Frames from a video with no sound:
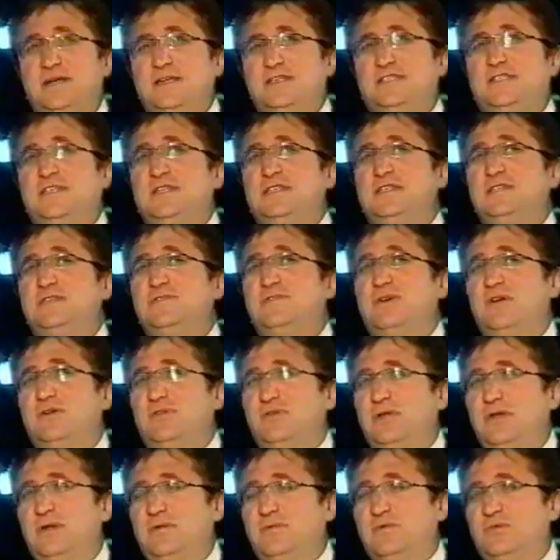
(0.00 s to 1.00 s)
İkinci ve
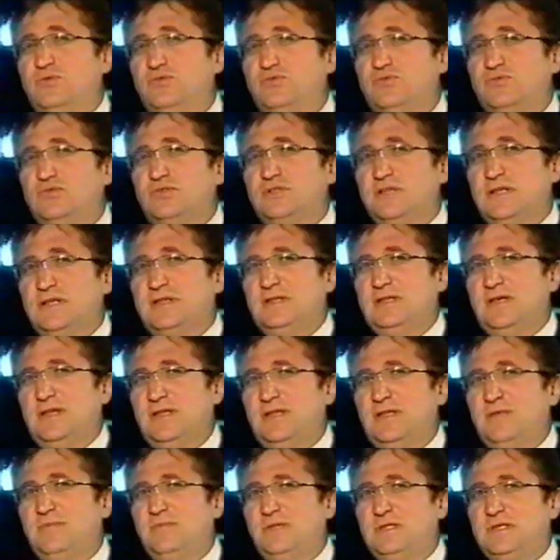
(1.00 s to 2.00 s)
önemli
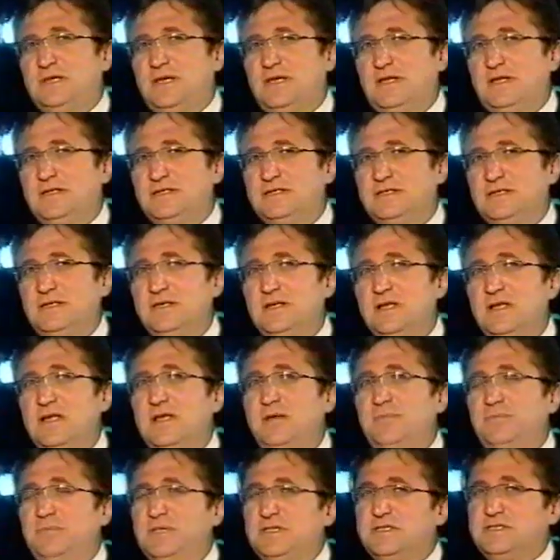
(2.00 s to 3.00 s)
hususiyetlerden bir tanesi,
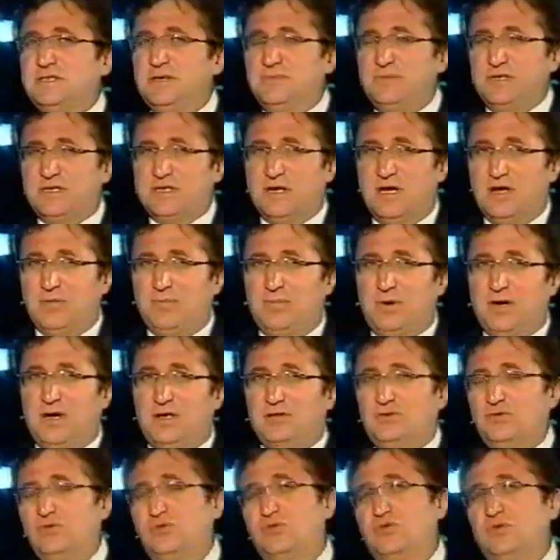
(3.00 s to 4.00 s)
biz tabii ki AK
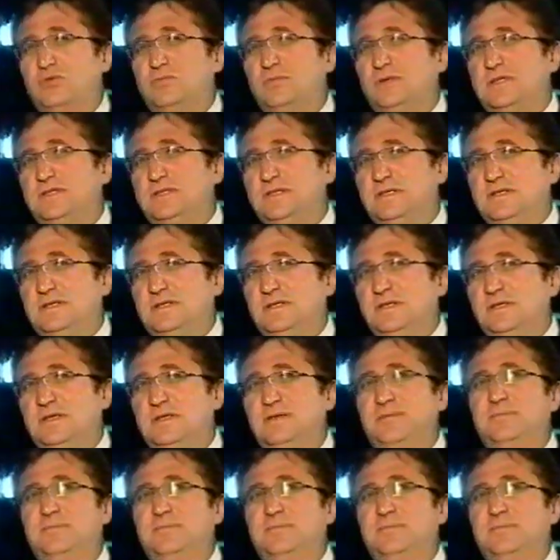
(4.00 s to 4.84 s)
Parti hükümetinin